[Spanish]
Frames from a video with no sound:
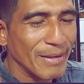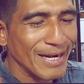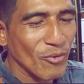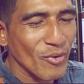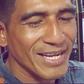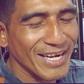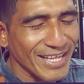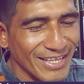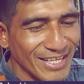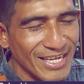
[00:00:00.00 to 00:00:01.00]
Paraguay,
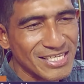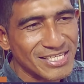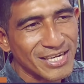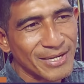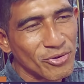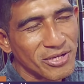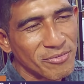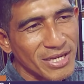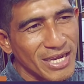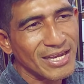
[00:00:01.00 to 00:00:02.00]
Argentina, Chile,
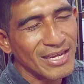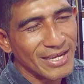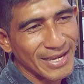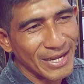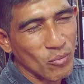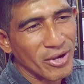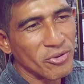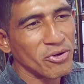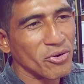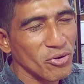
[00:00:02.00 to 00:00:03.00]
Bolivia,
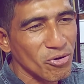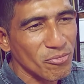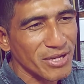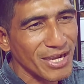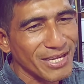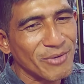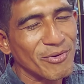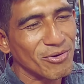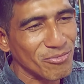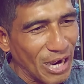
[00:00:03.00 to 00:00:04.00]
Ecuador, Colombia y
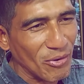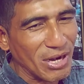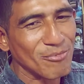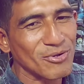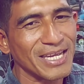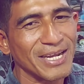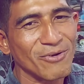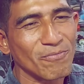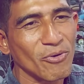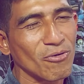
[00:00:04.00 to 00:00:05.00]
bueno, ahora vamos a
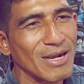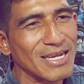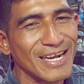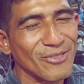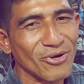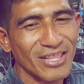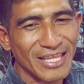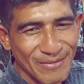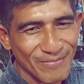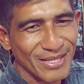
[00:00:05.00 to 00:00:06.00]
ir un poco más al
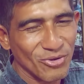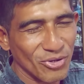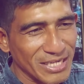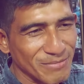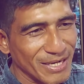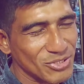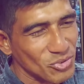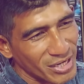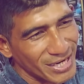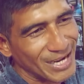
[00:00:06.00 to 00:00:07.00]
norte, lo que es
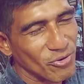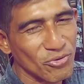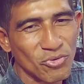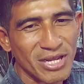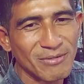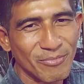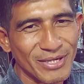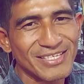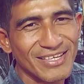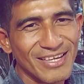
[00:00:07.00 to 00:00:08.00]
Venezuela, Honduras,
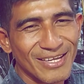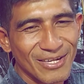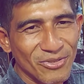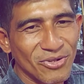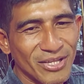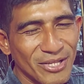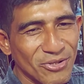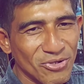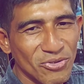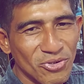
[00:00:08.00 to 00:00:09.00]
pues donde
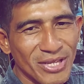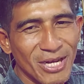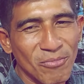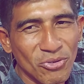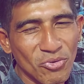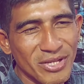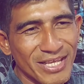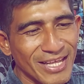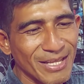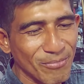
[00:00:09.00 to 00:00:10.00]
Dios nos dé la
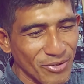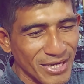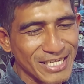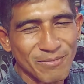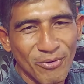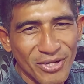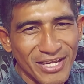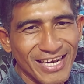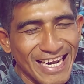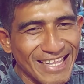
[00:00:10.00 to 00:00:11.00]
oportunidad de poder
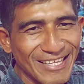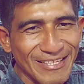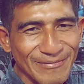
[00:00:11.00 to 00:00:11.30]
exponer el arte.